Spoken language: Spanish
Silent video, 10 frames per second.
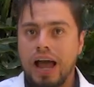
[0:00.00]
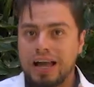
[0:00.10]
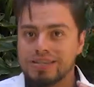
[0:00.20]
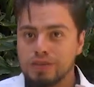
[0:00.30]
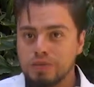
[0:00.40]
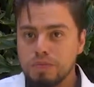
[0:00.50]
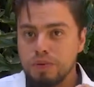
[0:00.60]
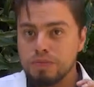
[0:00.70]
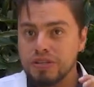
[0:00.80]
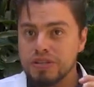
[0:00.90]
Así es como
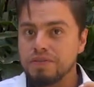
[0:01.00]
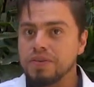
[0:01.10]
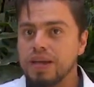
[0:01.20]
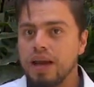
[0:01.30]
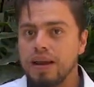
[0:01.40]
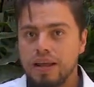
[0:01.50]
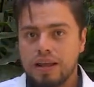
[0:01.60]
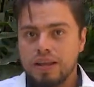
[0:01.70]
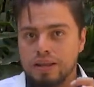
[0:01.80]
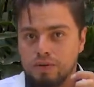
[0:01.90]
podemos identificar
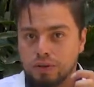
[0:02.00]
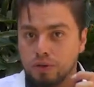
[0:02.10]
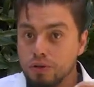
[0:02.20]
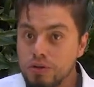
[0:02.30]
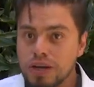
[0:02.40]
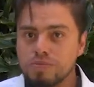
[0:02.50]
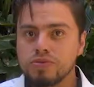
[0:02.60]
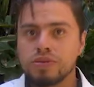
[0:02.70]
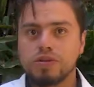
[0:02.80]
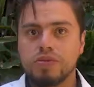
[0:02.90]
cuando no
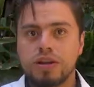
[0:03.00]
tenemos sentido